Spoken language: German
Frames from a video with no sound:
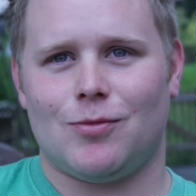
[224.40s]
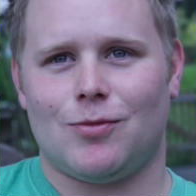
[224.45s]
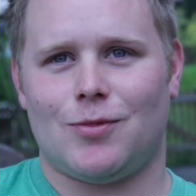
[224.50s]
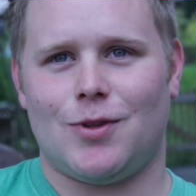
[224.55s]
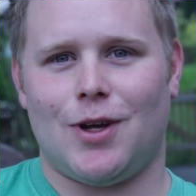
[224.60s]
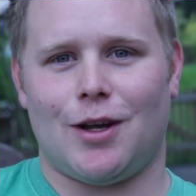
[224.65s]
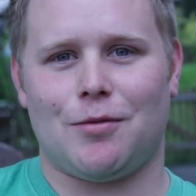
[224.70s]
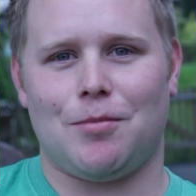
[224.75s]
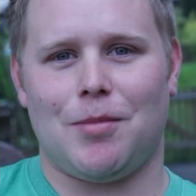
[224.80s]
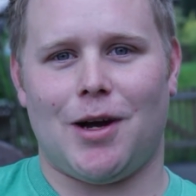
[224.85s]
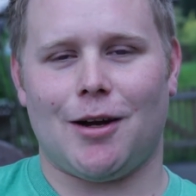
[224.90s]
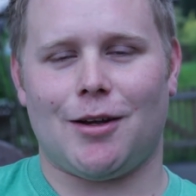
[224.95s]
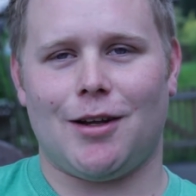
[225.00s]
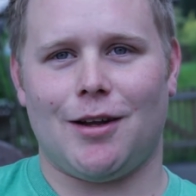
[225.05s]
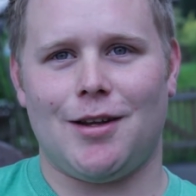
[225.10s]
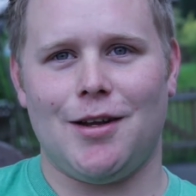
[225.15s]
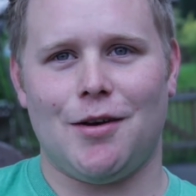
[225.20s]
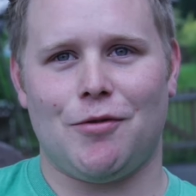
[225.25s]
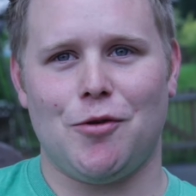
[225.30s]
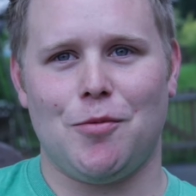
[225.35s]
Das macht
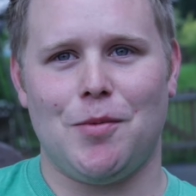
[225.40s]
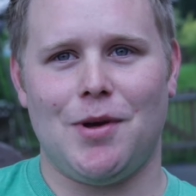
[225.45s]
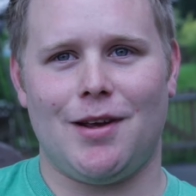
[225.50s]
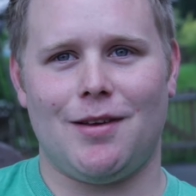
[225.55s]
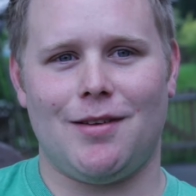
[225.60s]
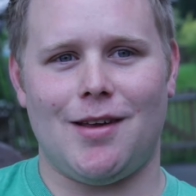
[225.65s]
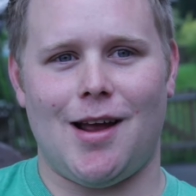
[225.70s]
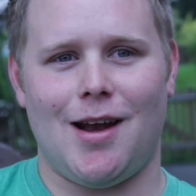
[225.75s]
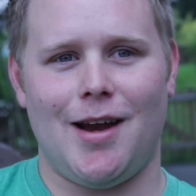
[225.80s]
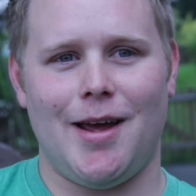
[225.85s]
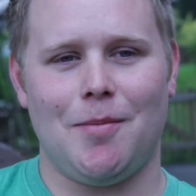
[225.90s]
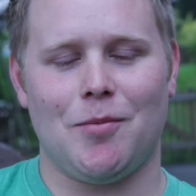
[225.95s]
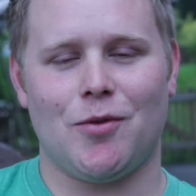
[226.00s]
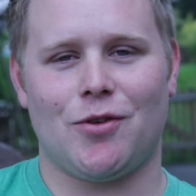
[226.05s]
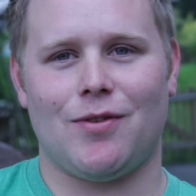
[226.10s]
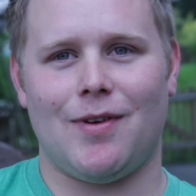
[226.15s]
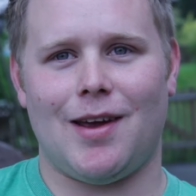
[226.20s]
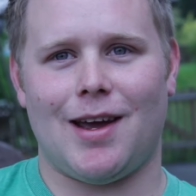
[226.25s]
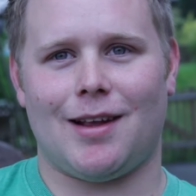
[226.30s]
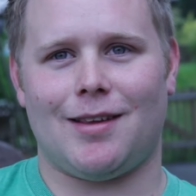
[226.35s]
das hier für mich sehr
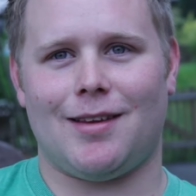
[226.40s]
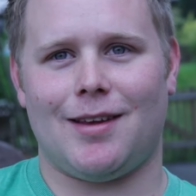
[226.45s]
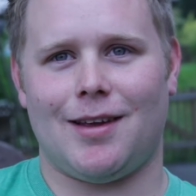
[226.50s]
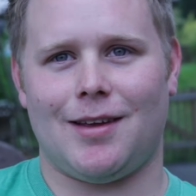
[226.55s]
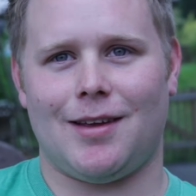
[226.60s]
lebenswert.